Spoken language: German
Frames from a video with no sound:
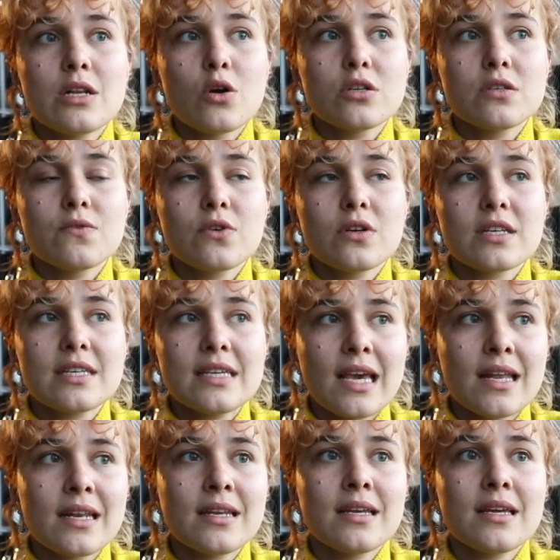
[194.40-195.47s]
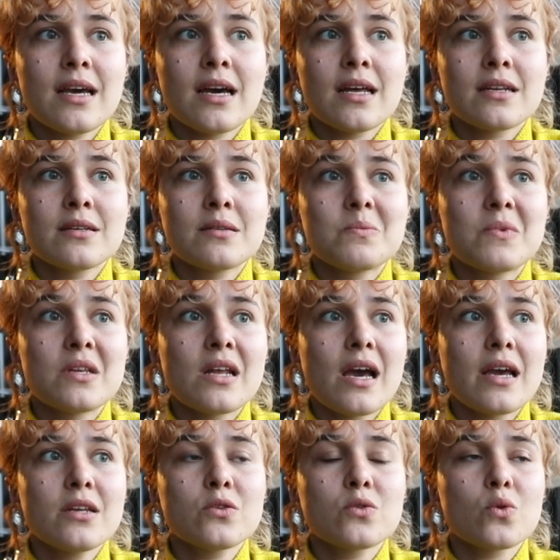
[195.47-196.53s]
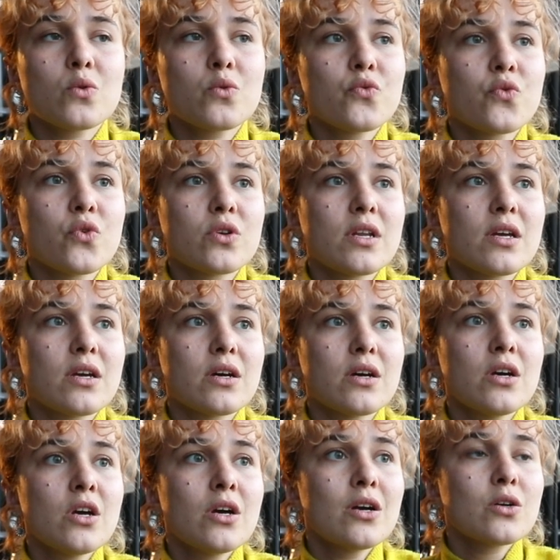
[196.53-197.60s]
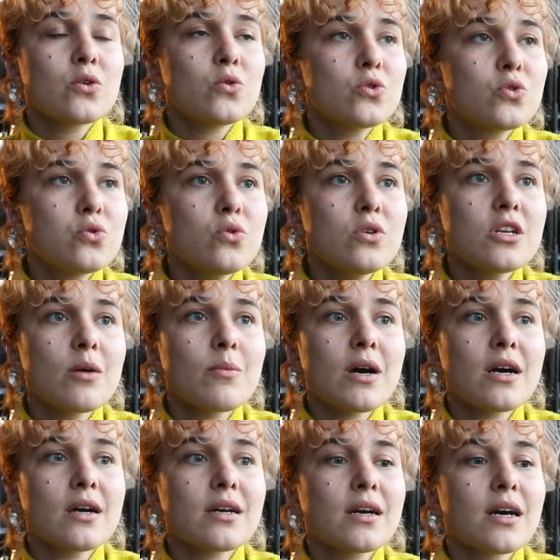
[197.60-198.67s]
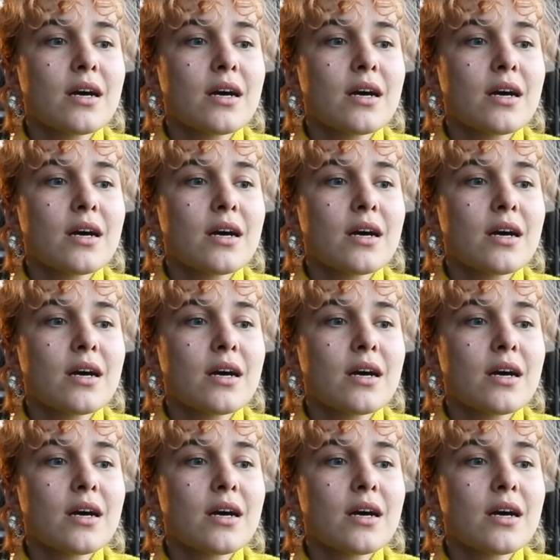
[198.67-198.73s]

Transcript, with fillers: die Leute wirklich kennen kann, mir einen Eindruck von der Kultur da machen